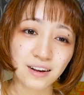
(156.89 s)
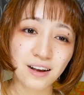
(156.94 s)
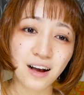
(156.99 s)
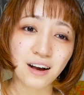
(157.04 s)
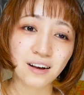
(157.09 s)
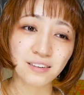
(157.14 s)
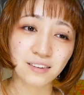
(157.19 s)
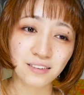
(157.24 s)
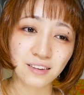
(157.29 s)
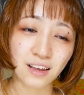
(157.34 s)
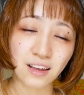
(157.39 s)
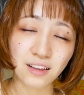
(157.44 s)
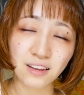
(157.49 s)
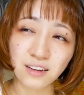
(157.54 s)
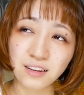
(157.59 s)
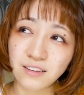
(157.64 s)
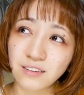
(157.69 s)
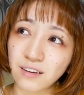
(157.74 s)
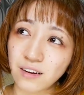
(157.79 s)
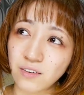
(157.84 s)
学生いつ
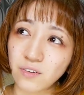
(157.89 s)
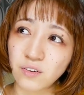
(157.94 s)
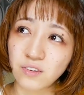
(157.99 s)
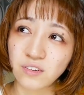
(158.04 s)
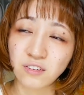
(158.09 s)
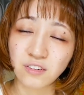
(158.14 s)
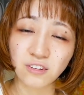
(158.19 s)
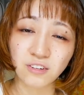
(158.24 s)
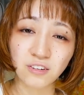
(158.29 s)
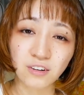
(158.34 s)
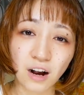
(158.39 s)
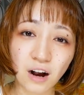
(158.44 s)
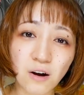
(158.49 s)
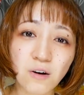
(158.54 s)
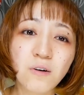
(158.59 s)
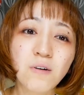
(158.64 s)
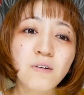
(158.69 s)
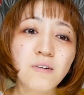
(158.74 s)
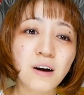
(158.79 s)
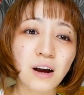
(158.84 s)
も中
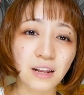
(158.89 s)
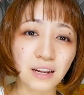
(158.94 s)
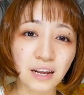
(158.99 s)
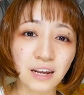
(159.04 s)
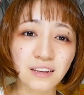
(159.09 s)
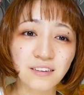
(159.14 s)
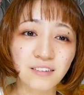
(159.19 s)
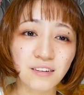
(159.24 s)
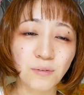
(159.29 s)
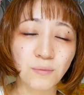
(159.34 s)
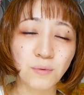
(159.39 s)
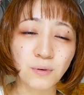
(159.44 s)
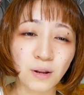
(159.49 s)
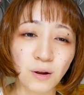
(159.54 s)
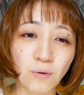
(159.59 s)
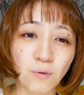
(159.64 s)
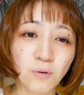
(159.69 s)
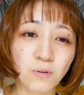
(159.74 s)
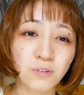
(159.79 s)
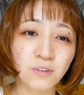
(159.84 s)
学校かなしかも、ね、
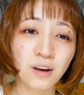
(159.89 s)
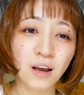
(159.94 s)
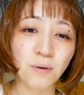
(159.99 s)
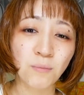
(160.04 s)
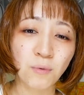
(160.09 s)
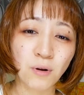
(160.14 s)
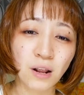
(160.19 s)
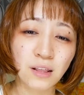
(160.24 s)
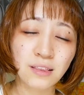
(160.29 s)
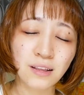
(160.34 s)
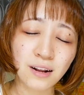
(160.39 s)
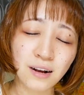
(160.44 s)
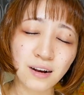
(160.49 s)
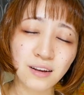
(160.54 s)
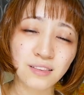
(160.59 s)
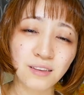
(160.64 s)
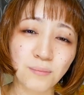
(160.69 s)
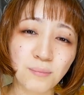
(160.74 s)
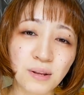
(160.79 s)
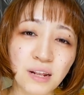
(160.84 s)
お小遣いもらってな
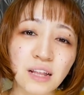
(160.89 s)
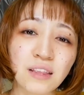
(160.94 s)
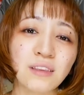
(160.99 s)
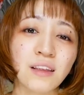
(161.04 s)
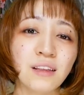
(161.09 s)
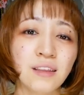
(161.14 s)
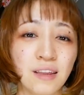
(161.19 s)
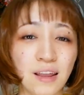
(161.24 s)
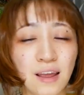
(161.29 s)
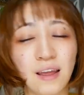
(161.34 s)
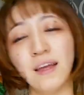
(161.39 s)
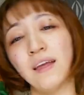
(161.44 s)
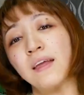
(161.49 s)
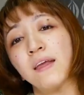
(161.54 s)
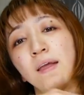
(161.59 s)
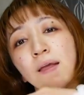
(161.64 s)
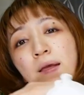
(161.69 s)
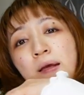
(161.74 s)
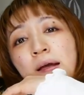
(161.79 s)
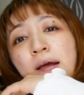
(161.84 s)
かった身だったんで
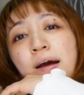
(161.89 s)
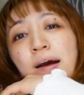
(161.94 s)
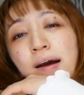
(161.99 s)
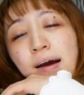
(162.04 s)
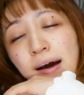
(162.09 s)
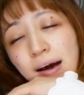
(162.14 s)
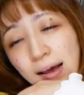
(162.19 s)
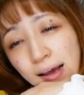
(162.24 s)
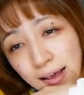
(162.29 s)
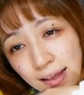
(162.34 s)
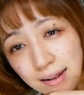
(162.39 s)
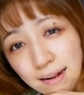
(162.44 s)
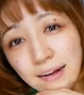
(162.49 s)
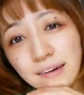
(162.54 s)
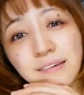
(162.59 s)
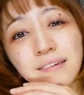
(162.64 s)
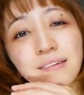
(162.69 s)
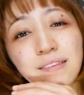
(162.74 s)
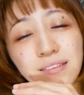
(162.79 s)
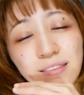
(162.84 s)
買えな
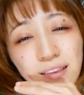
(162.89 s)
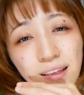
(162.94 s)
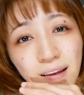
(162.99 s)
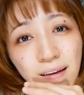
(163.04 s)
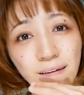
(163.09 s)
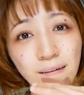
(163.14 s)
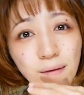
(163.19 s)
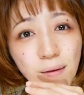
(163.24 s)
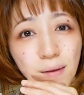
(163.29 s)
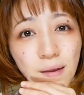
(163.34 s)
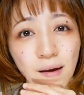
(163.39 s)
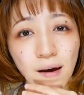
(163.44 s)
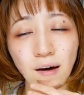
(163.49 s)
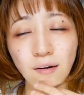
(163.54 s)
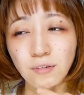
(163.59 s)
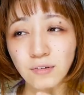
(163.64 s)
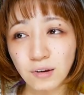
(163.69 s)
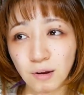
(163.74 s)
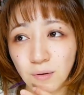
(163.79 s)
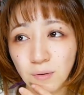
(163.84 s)
くって
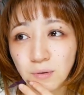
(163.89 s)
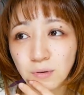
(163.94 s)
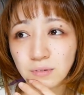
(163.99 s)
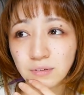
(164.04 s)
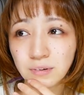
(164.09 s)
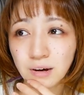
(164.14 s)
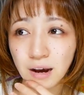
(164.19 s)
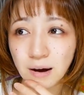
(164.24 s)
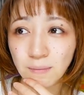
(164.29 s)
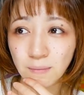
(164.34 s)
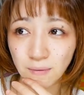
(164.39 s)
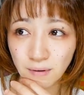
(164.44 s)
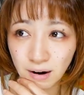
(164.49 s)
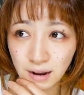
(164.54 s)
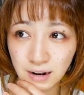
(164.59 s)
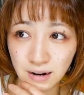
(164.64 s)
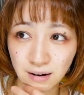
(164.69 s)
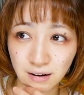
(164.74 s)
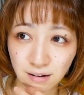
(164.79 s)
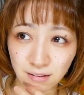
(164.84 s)
あの、ね、お小遣いも
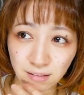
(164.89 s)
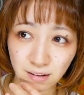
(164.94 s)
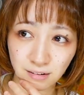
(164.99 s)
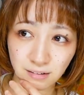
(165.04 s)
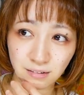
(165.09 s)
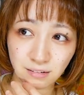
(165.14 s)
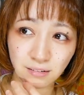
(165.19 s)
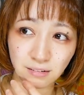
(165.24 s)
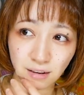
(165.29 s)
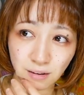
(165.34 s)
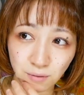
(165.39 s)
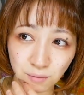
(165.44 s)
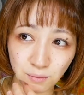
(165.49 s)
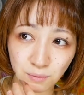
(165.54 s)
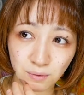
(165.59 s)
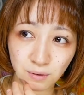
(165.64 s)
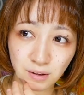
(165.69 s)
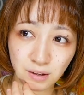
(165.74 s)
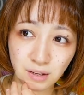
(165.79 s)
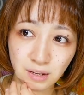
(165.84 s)
らえなかったんですけ
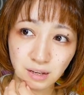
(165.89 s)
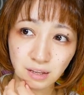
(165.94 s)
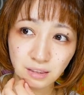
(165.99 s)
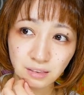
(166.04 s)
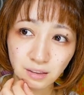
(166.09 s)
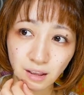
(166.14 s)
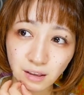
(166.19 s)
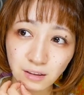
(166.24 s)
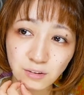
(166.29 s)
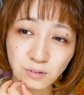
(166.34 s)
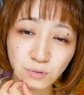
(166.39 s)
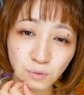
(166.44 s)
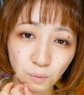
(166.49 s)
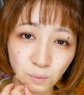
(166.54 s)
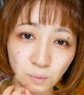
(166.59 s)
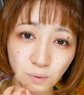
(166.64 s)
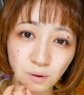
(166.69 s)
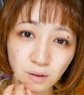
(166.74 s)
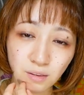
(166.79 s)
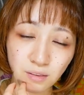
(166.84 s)
どテスト
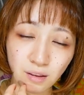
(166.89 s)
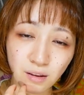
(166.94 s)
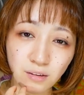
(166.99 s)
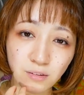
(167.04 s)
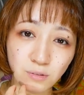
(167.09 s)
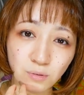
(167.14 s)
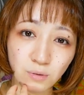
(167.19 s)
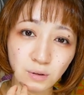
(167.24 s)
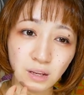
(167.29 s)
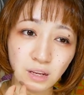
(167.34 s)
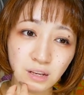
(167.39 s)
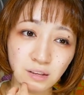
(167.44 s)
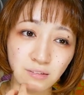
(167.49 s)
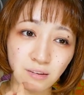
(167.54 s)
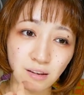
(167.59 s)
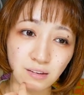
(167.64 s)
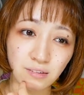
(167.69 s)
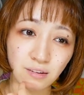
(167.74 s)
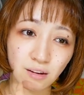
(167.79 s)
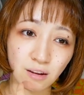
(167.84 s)
テストでいい
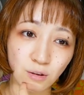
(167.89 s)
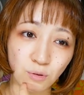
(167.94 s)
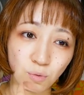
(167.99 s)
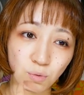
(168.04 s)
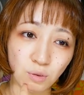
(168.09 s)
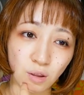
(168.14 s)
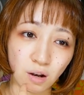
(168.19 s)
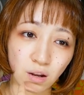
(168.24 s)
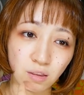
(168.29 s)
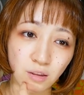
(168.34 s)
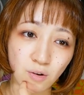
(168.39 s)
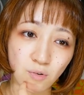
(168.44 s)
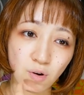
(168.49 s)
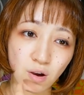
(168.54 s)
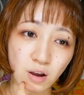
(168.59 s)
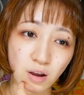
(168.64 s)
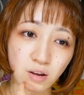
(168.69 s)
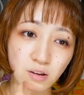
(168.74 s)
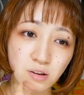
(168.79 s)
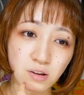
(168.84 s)
成績取ったらっていう
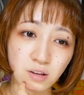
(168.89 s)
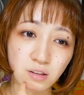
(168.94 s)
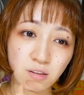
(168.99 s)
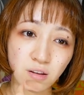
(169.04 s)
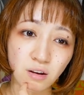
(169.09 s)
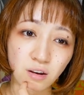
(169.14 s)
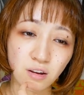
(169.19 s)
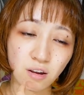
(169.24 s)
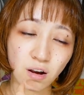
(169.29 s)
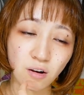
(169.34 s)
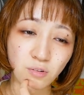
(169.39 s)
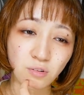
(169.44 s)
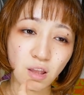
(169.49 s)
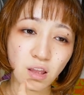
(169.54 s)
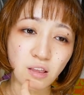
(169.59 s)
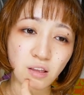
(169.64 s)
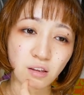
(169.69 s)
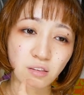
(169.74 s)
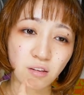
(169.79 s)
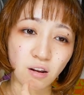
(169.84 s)
かなんか100
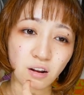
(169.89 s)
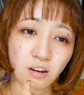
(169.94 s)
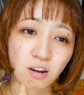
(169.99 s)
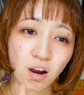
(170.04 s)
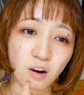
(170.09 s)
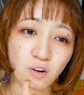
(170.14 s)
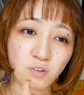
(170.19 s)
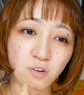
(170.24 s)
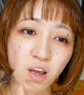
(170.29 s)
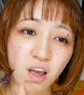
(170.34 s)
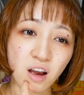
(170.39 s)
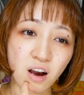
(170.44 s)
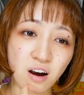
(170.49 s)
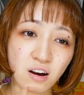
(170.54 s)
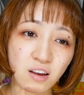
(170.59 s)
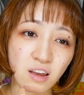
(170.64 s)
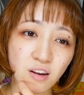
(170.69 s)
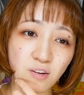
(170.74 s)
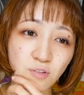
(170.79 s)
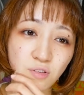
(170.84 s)
点だったら100円
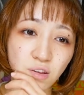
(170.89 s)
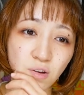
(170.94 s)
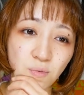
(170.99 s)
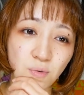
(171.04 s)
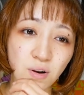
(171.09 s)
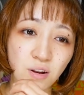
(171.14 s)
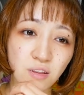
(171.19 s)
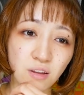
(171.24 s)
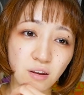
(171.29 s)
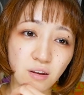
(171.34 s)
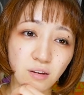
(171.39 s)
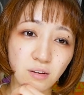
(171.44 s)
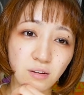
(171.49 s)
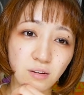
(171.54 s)
あげるって言われて